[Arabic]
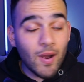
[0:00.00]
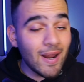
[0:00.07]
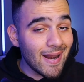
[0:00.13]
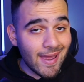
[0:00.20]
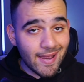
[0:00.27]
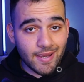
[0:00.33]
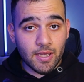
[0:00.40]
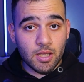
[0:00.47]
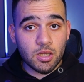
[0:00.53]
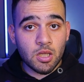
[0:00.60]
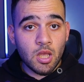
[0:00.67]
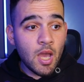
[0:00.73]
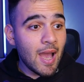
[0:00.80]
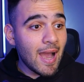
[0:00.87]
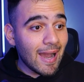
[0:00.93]
ولكن
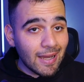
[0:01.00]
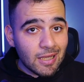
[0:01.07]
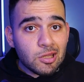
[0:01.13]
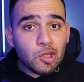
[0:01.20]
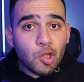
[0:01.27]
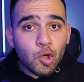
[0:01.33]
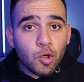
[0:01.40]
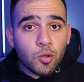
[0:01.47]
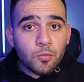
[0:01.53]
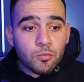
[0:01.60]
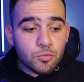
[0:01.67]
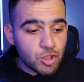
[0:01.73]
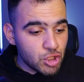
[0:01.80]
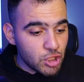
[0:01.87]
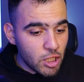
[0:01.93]
عنده
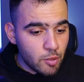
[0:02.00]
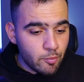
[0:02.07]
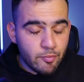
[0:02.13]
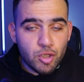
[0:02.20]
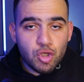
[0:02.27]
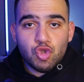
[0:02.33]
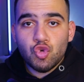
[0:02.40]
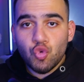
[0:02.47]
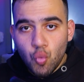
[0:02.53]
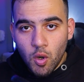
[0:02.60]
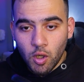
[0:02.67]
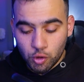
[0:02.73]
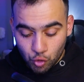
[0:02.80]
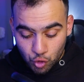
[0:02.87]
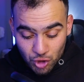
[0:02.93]
شيء من
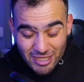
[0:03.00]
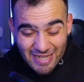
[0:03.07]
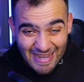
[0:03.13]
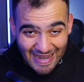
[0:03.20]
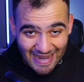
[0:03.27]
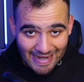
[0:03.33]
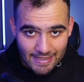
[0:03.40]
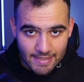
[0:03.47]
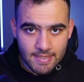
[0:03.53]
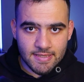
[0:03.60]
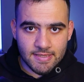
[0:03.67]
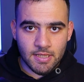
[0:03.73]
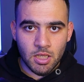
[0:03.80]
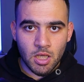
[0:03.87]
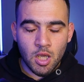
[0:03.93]
جواته شيء
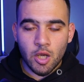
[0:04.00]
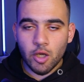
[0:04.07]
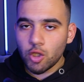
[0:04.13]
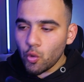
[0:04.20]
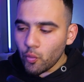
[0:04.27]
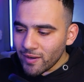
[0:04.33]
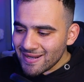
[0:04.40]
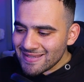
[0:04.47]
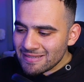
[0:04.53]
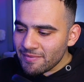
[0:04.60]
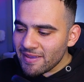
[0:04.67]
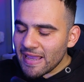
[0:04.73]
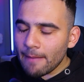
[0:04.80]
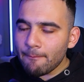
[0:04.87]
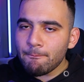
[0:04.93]
غريزي اللي هو
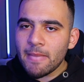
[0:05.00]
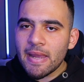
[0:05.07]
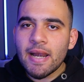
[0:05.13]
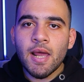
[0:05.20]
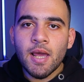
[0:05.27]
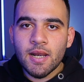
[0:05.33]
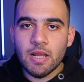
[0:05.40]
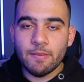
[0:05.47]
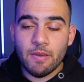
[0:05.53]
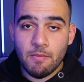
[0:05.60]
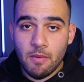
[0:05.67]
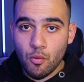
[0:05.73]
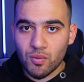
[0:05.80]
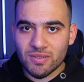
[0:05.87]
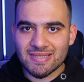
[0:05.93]
لازم يكمل لبين
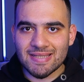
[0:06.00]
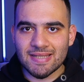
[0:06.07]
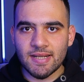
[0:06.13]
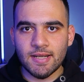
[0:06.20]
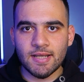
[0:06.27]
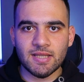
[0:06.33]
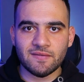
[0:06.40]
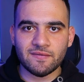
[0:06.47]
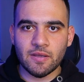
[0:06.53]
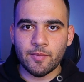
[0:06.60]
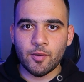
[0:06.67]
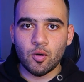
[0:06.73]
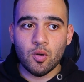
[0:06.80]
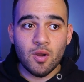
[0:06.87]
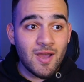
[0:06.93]
ما يوصل للهدف
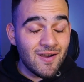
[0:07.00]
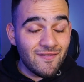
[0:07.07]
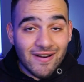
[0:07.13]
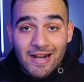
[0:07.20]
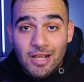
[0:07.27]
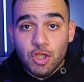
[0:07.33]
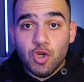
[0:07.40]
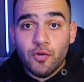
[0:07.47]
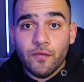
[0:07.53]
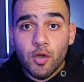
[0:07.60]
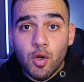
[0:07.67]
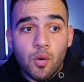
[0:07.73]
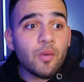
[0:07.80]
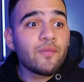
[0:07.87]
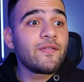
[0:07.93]
تبعه فرح نشوف
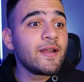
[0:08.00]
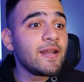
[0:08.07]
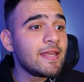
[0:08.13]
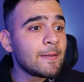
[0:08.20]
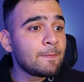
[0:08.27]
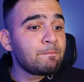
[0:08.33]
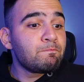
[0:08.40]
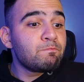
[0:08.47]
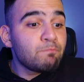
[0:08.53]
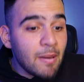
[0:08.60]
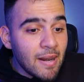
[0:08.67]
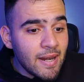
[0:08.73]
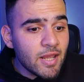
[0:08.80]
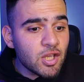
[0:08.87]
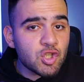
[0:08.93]
انه هو فعليا
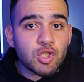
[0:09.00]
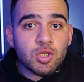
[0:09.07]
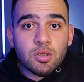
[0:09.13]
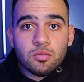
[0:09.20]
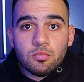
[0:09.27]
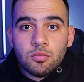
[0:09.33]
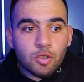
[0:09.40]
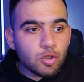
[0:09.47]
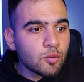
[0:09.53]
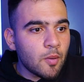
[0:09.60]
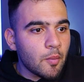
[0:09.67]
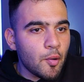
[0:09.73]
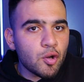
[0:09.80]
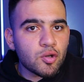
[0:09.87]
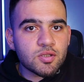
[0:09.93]
بلش
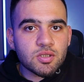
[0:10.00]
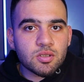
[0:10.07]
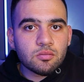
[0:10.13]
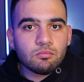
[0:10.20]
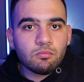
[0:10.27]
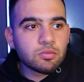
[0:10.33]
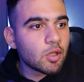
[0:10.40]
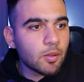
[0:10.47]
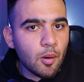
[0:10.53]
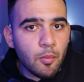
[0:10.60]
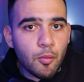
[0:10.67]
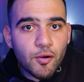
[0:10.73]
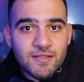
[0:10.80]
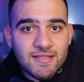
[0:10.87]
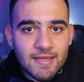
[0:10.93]
يضربه بوكس ضربه
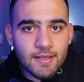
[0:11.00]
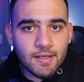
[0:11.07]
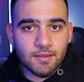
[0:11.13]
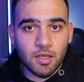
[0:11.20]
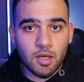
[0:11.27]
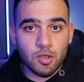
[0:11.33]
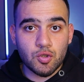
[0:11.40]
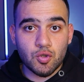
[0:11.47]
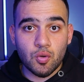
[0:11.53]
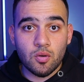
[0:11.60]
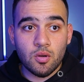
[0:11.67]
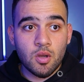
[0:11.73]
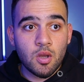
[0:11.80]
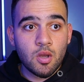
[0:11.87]
بوكسين لتايجو